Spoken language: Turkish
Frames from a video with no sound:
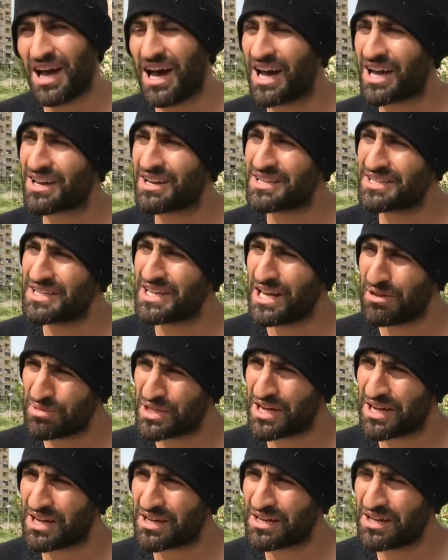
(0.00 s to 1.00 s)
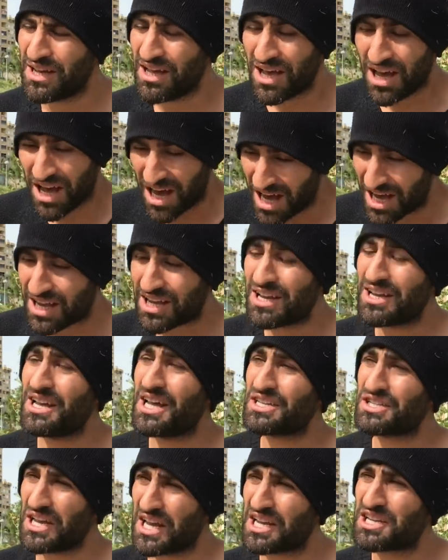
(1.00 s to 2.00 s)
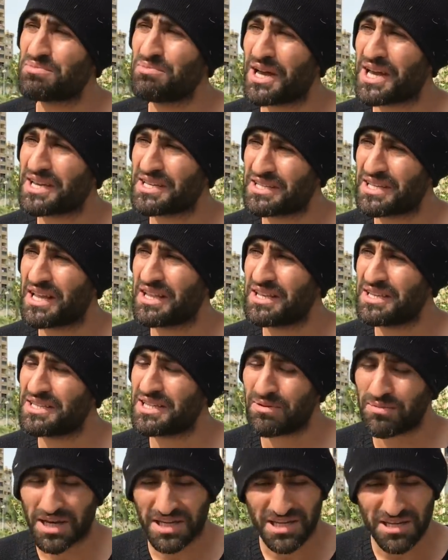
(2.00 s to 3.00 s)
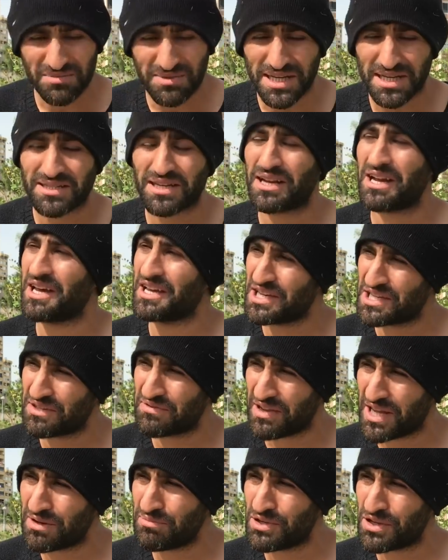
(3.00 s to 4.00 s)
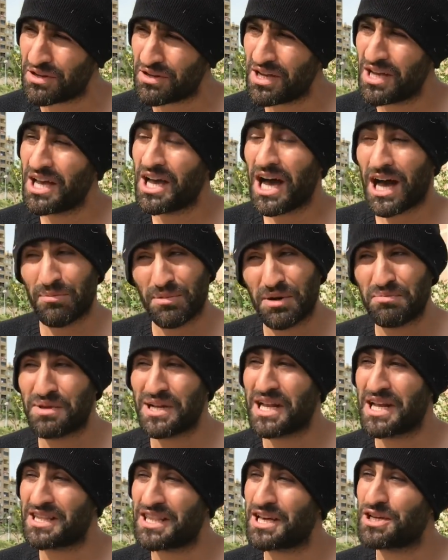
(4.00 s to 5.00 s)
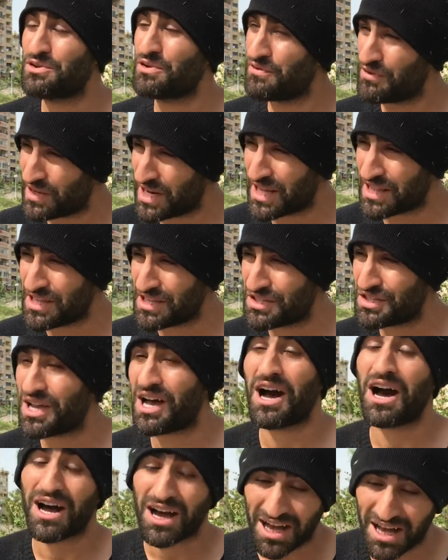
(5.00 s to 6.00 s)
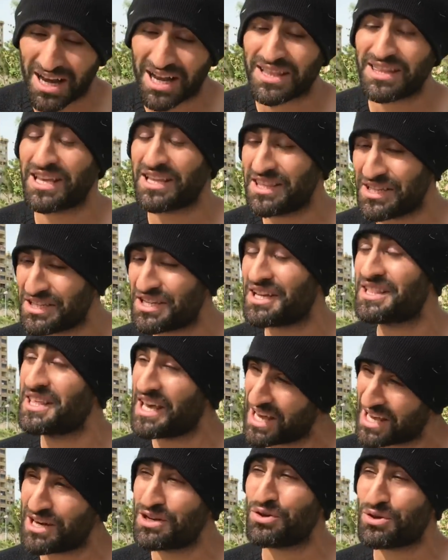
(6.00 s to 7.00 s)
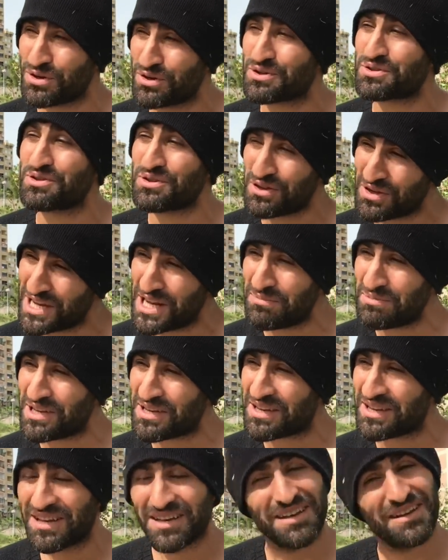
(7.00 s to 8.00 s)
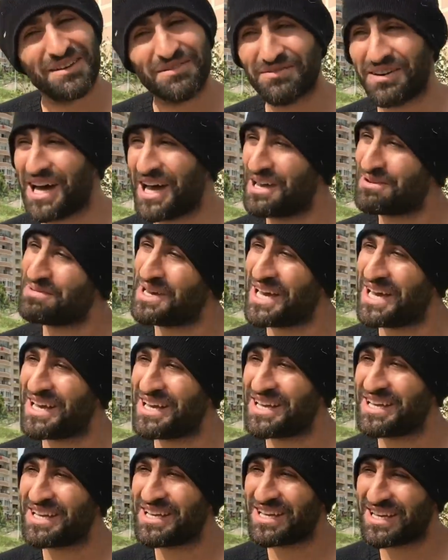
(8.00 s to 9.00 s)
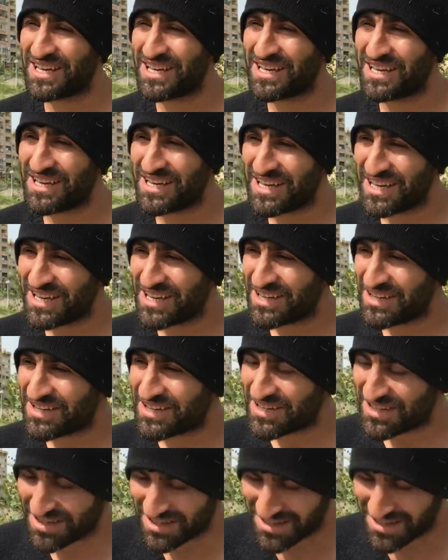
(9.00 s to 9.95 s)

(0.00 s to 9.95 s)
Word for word: haklısın Emirhan. Hakkınla çalışmak istediğin zaman kimse sana iş vermiyor ama millete küfür edince, hakaret edince değerli oluyorsun öyle mi? Vay be. E tabi değerli oluyorsun